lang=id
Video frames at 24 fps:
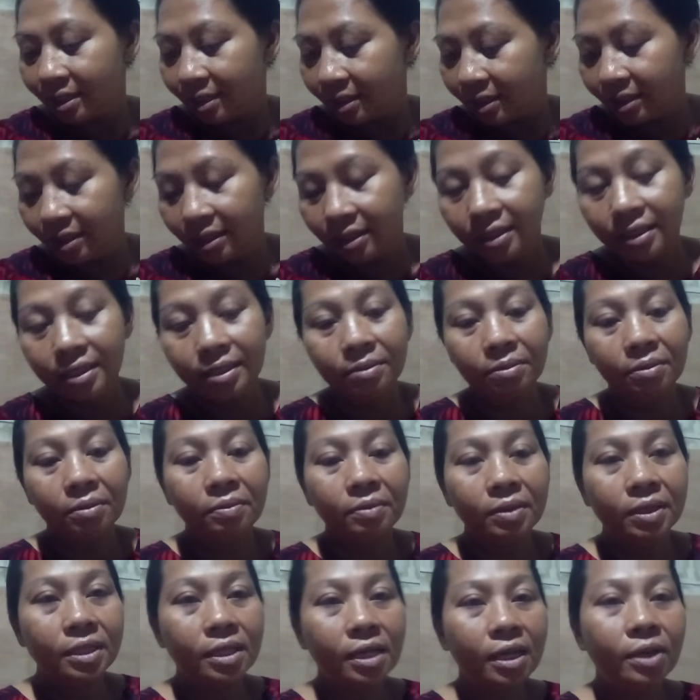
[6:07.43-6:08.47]
Nah,
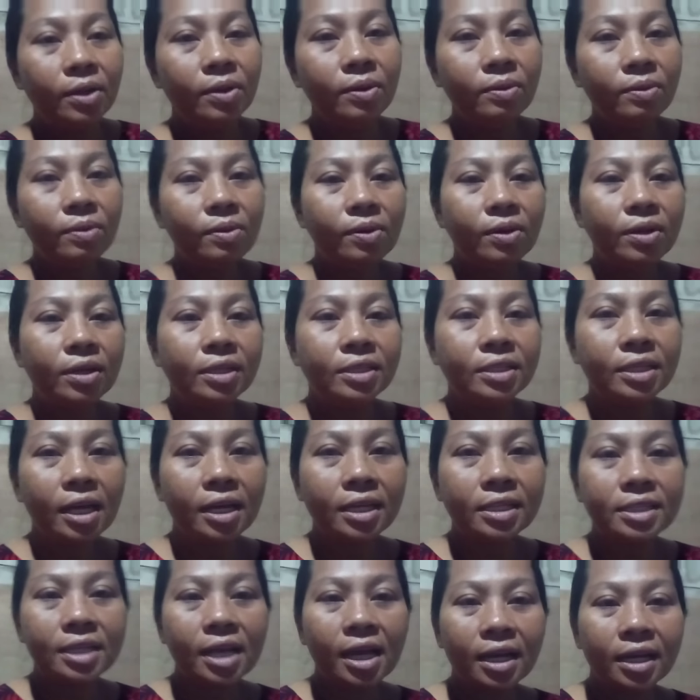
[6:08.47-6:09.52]
pemirsa ya, saya nunggu nih
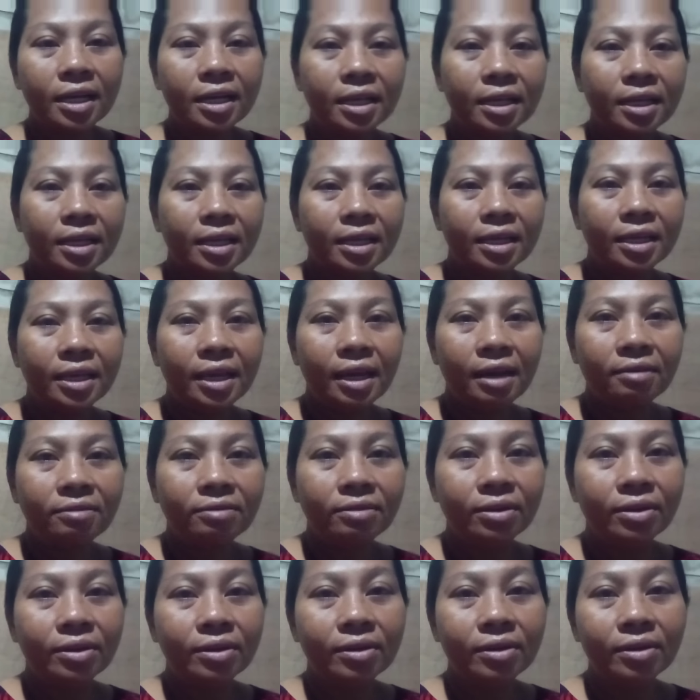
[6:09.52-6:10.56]
cacang ini ki ya
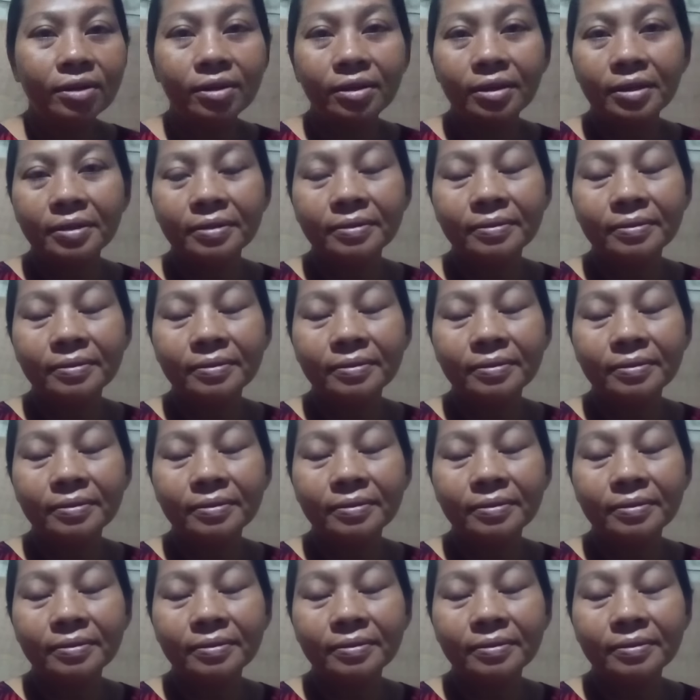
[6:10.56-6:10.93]
Allah.